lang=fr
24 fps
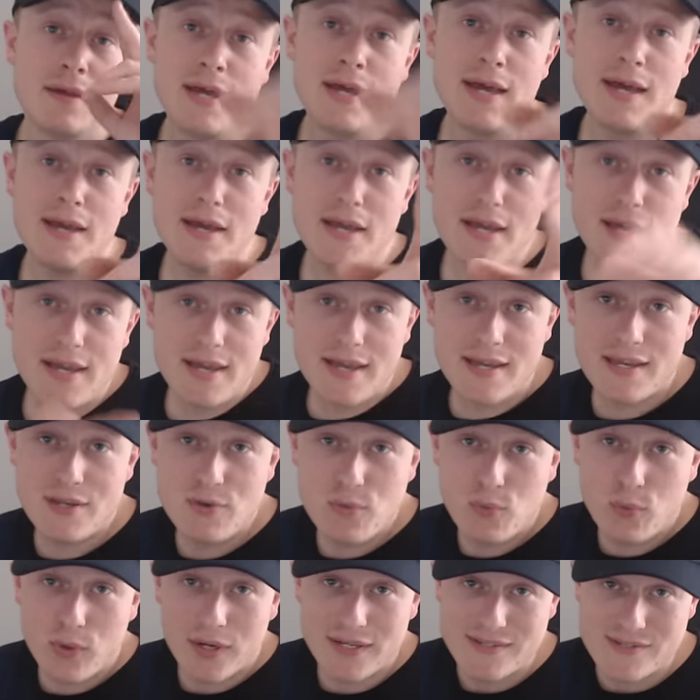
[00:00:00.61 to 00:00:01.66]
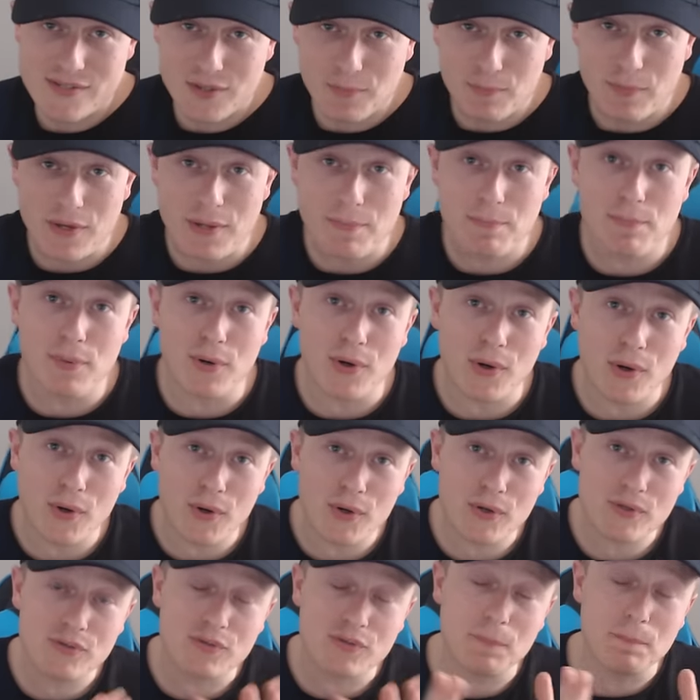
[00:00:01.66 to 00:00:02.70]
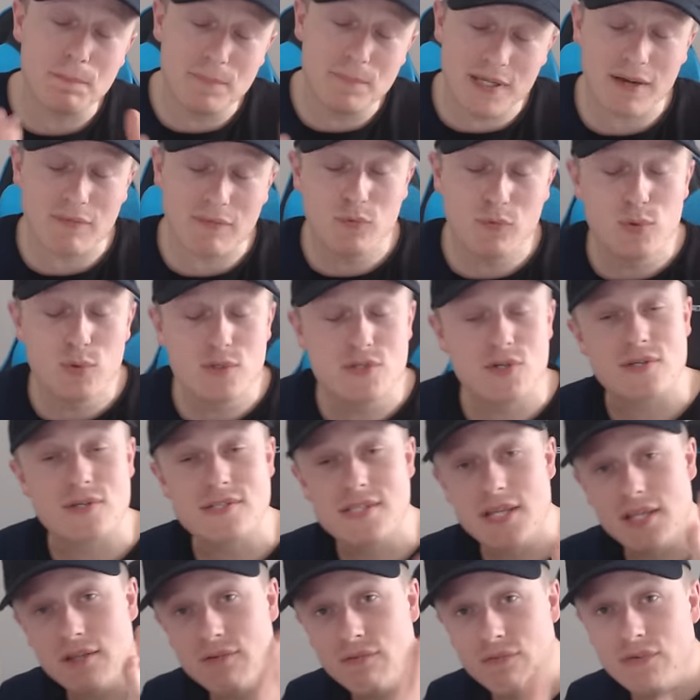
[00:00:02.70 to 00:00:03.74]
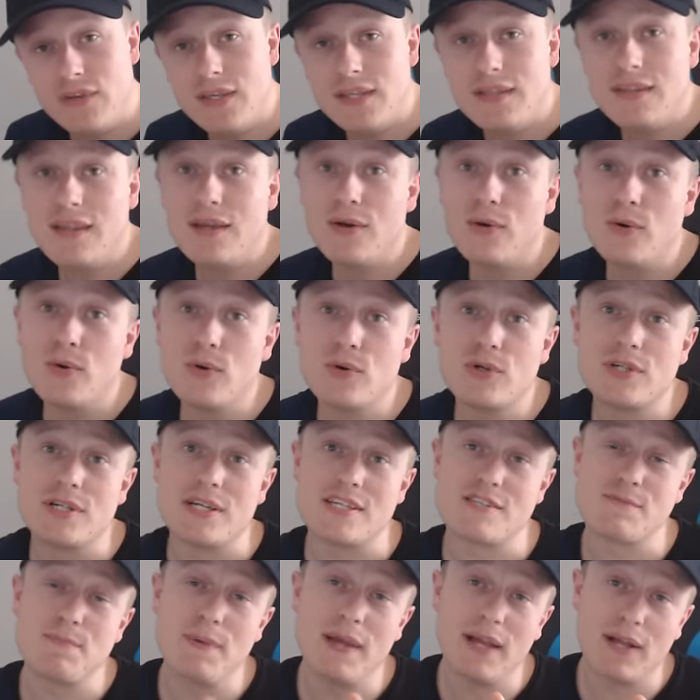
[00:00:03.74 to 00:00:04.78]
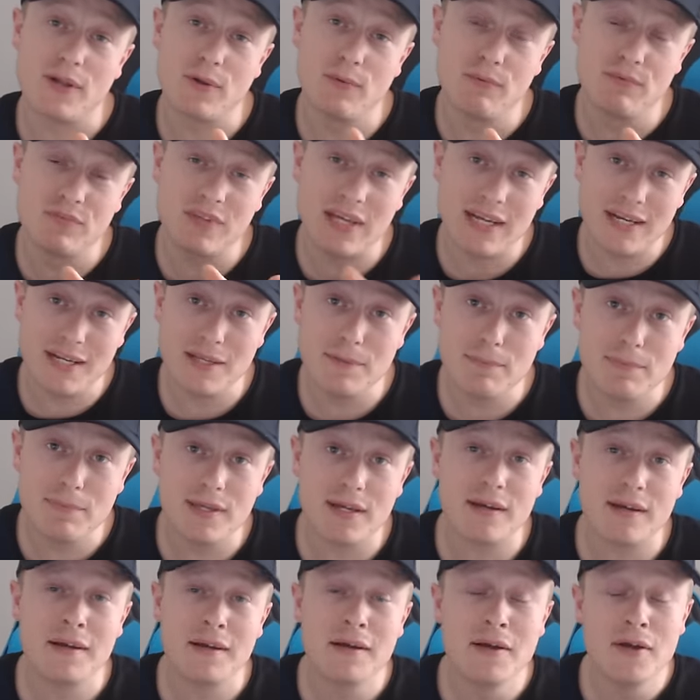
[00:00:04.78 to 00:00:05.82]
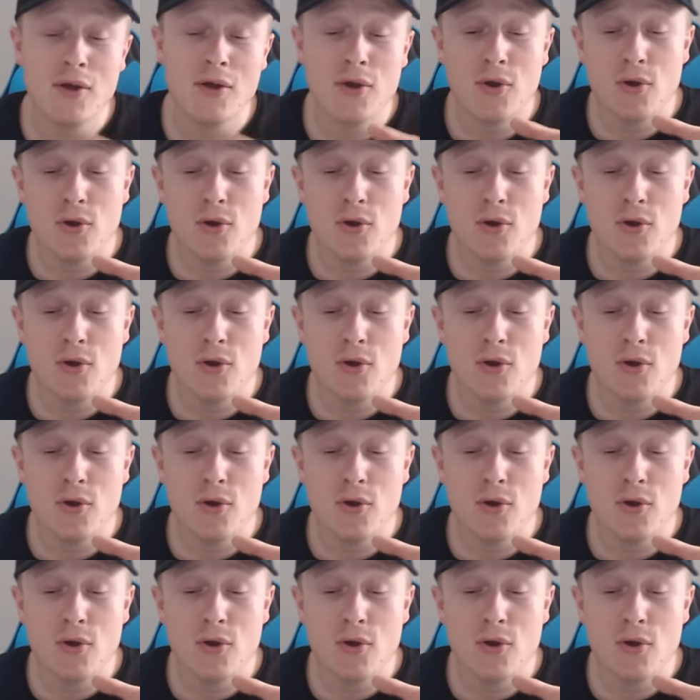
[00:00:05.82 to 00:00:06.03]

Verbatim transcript: Hey, what's up les potes Bienvenue sur cette vidéo, j'espère que vous allez bien.